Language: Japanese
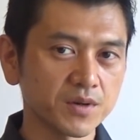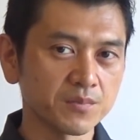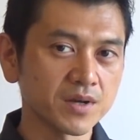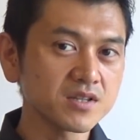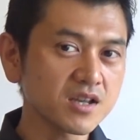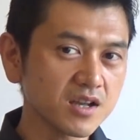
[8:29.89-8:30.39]
まあ、
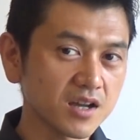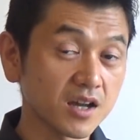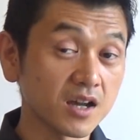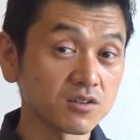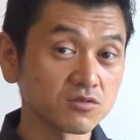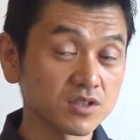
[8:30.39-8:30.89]
まさ
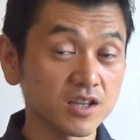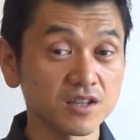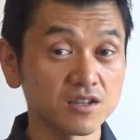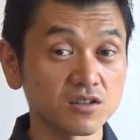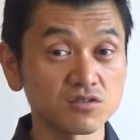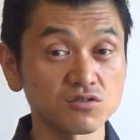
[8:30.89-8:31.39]
かあの繊
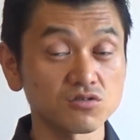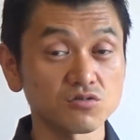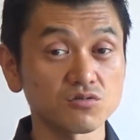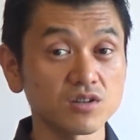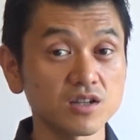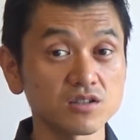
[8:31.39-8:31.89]
維筋痛
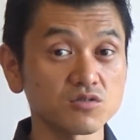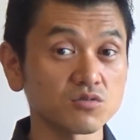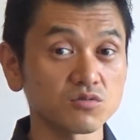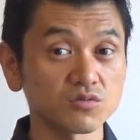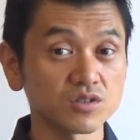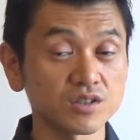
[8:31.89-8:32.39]
症がそ
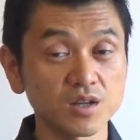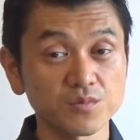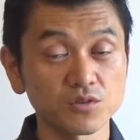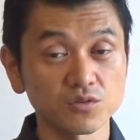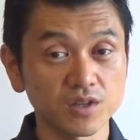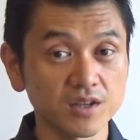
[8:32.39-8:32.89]
の痛
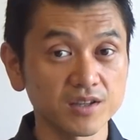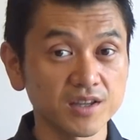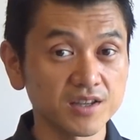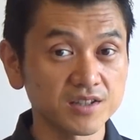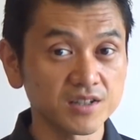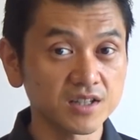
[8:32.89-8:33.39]
みの、ね、
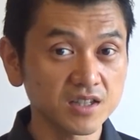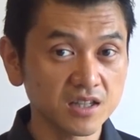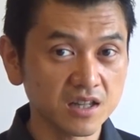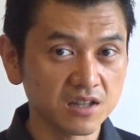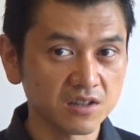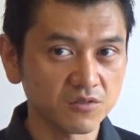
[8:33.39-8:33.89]
原因になって
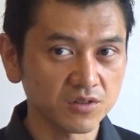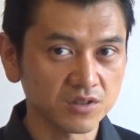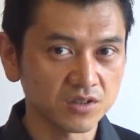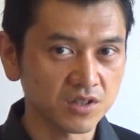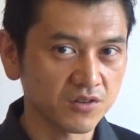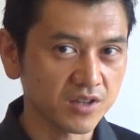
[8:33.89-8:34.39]
た
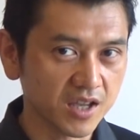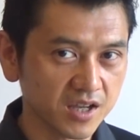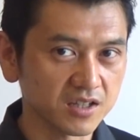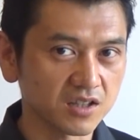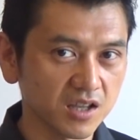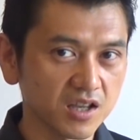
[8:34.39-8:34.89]
ではない
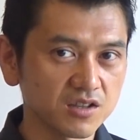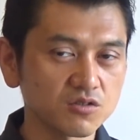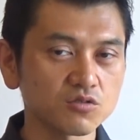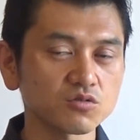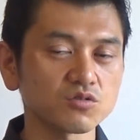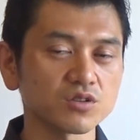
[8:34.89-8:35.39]
かとい
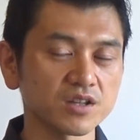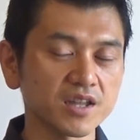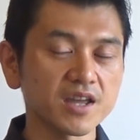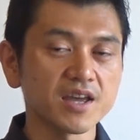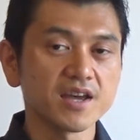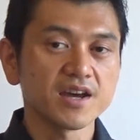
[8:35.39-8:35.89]
うことで
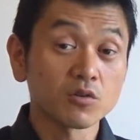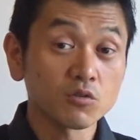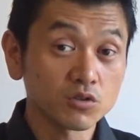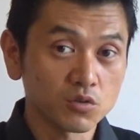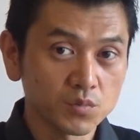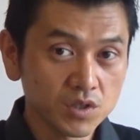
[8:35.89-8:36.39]
ね
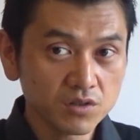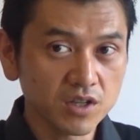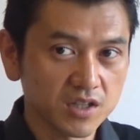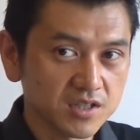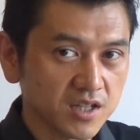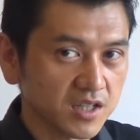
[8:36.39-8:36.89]
本人もびっく
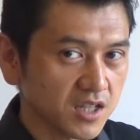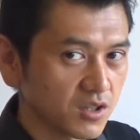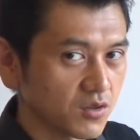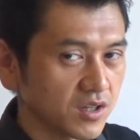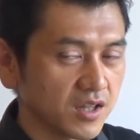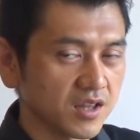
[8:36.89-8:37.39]
りされてい
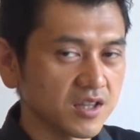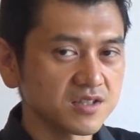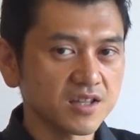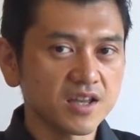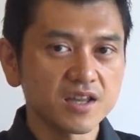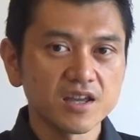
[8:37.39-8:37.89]
るわけなんで
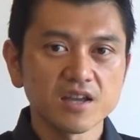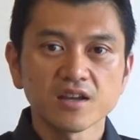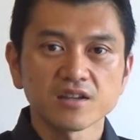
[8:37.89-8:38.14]
すね